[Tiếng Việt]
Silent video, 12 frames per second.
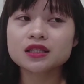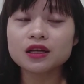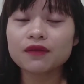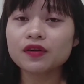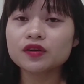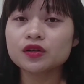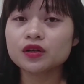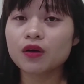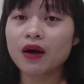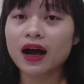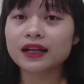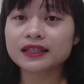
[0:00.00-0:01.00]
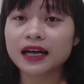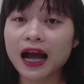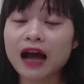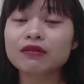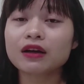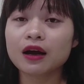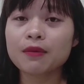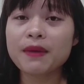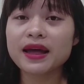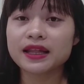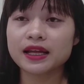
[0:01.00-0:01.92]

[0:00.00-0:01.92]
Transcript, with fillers: Chậm phát triển chiều cao thì các mẹ